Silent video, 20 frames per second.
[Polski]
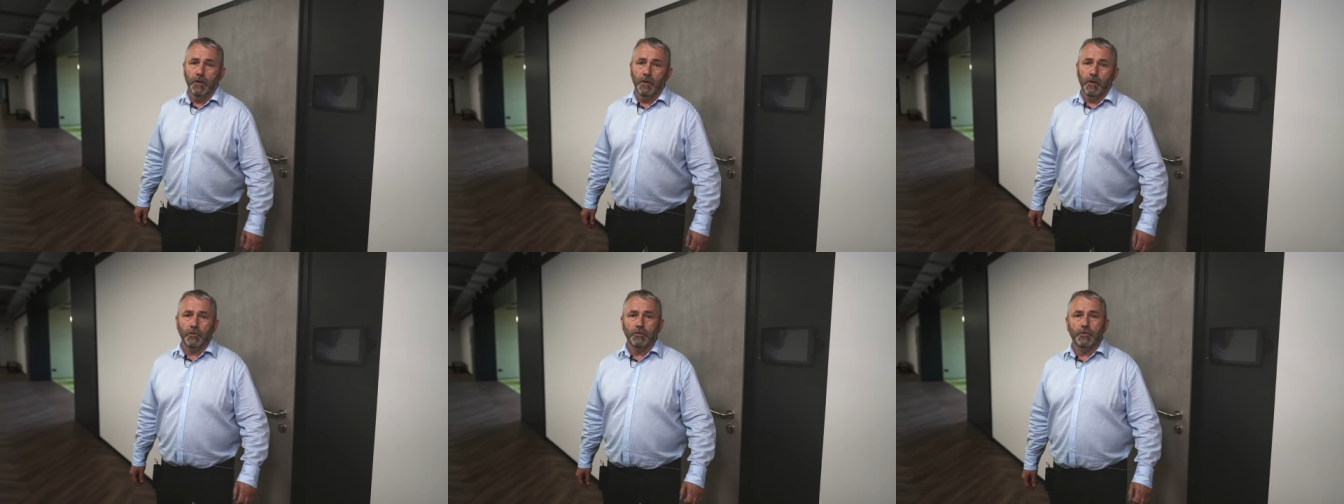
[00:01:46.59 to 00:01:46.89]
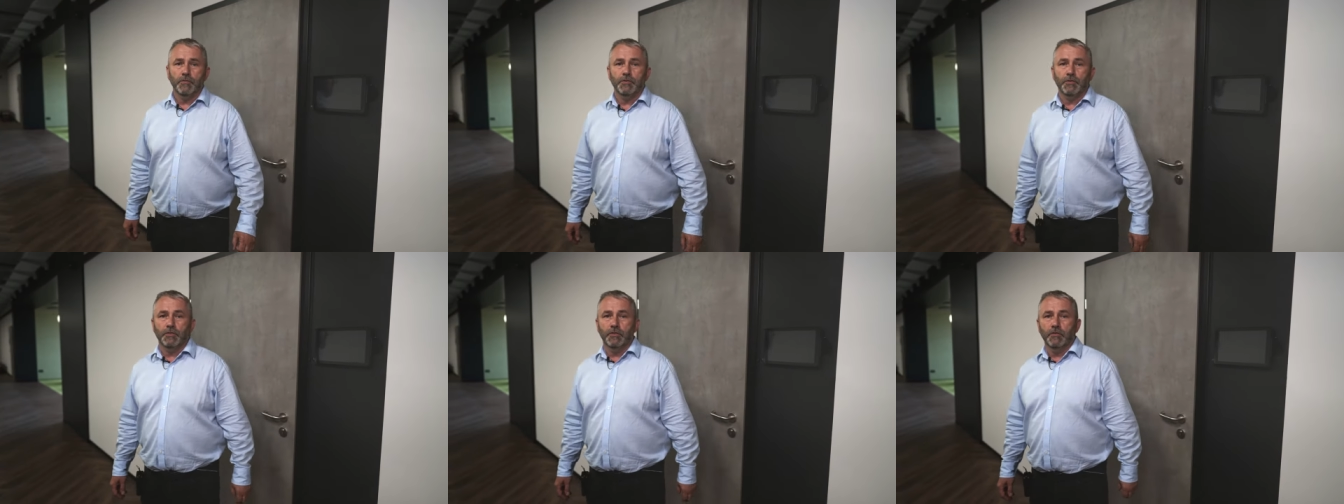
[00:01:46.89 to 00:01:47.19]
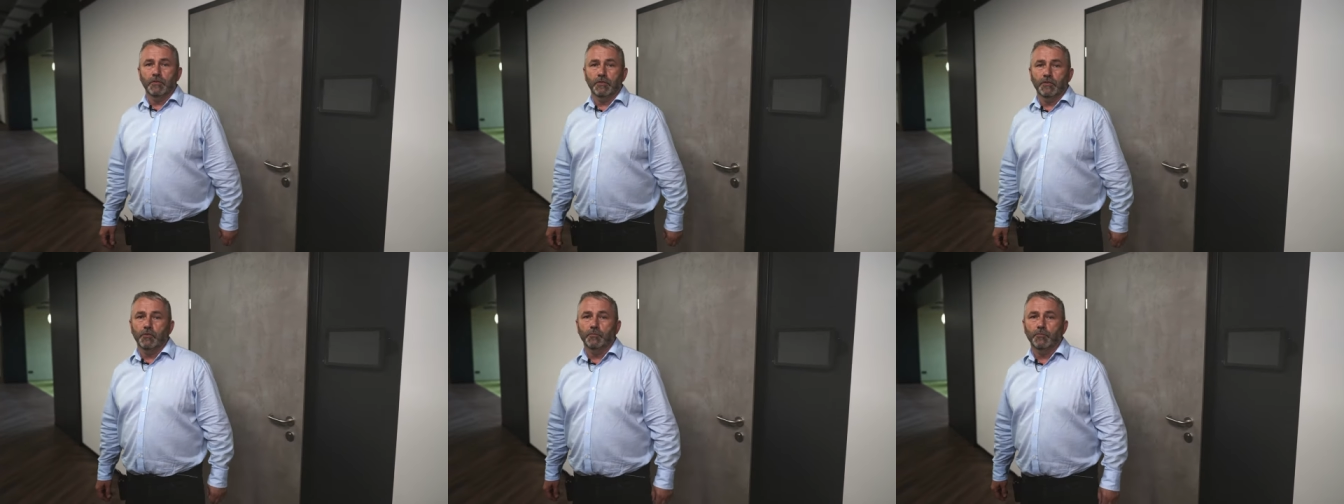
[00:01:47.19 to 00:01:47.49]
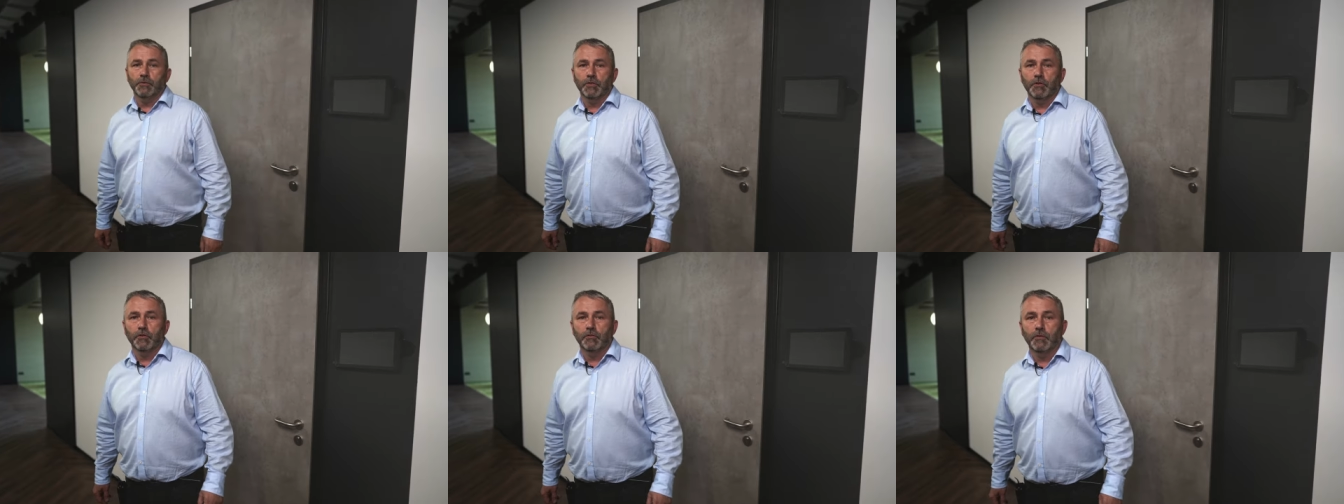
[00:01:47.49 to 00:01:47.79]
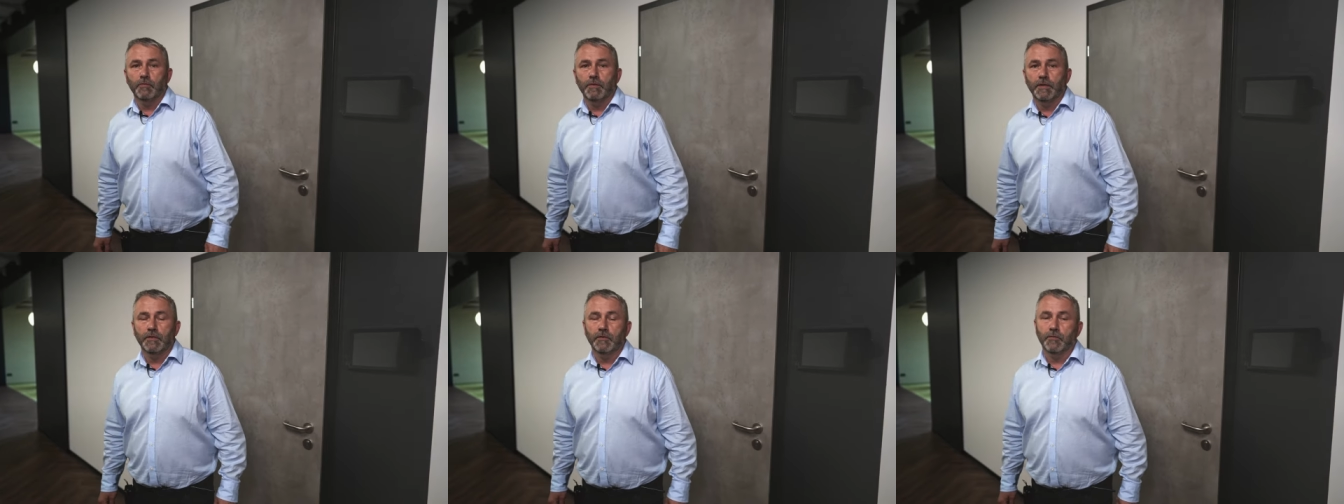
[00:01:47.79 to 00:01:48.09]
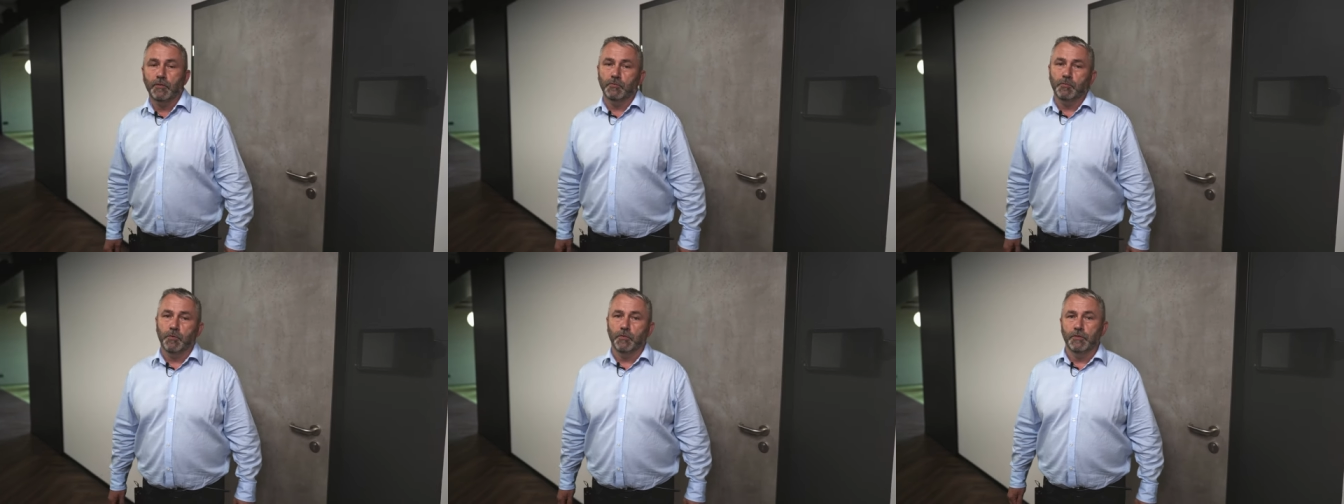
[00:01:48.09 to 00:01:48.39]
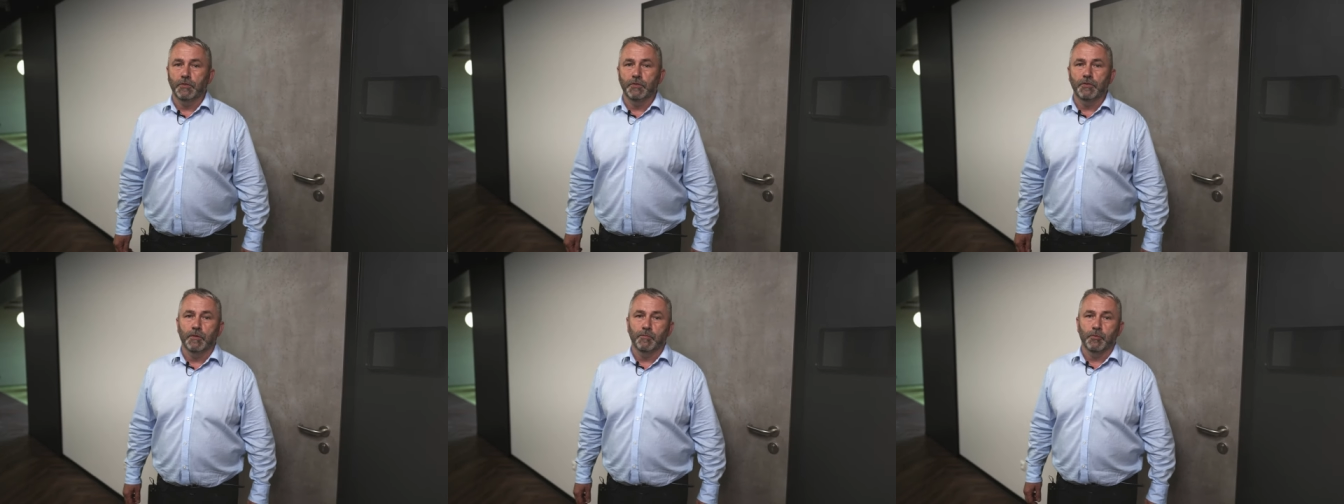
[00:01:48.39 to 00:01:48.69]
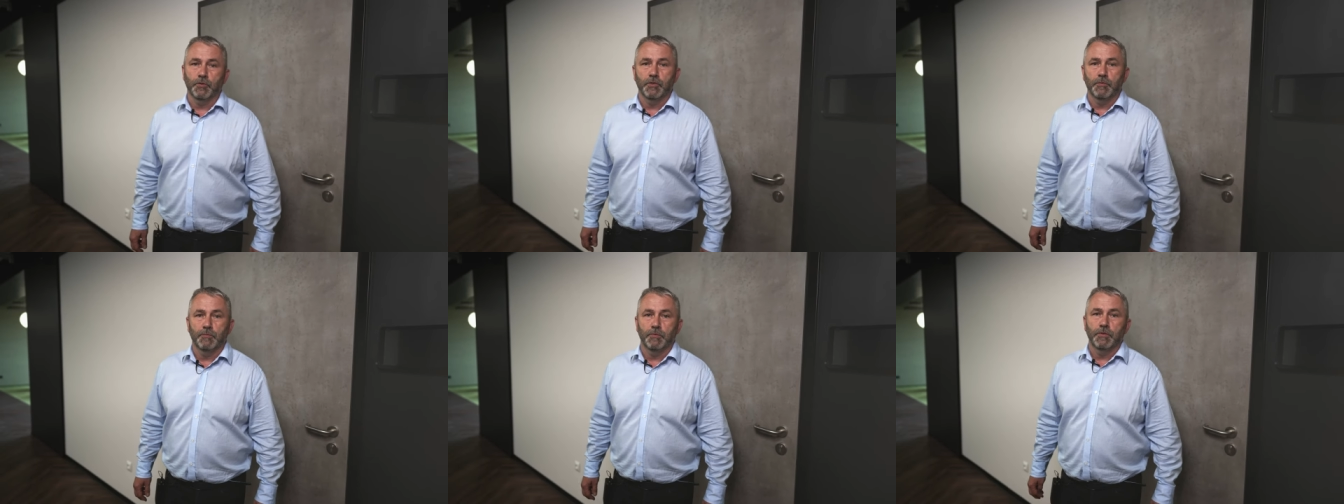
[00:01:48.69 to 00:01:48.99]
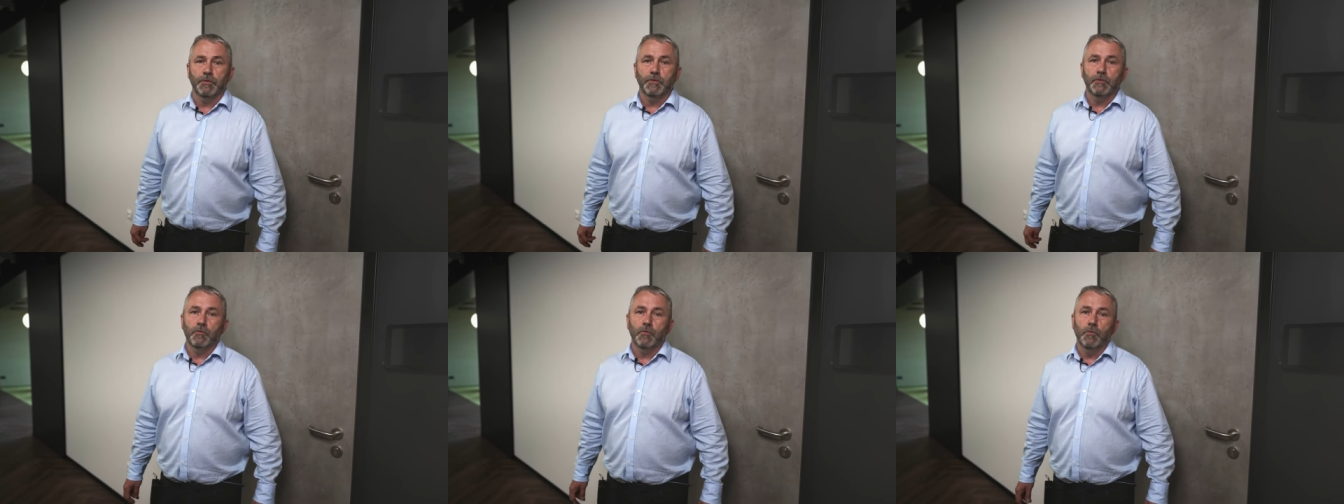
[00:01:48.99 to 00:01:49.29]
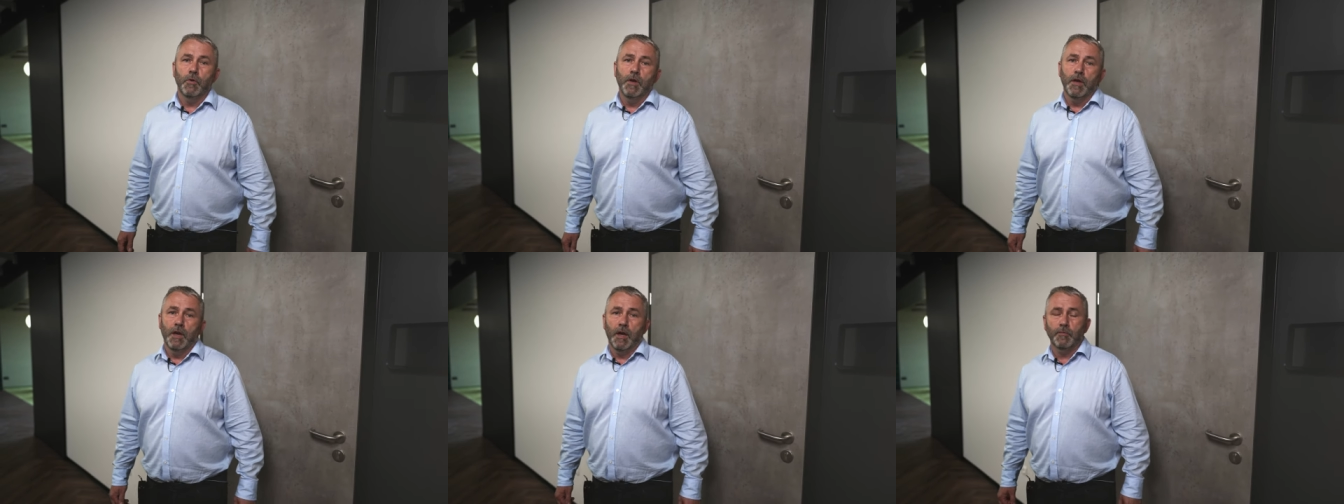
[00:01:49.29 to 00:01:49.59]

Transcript: Oczywiście one są przygotowane w odpowiedzi na potrzeby rynku,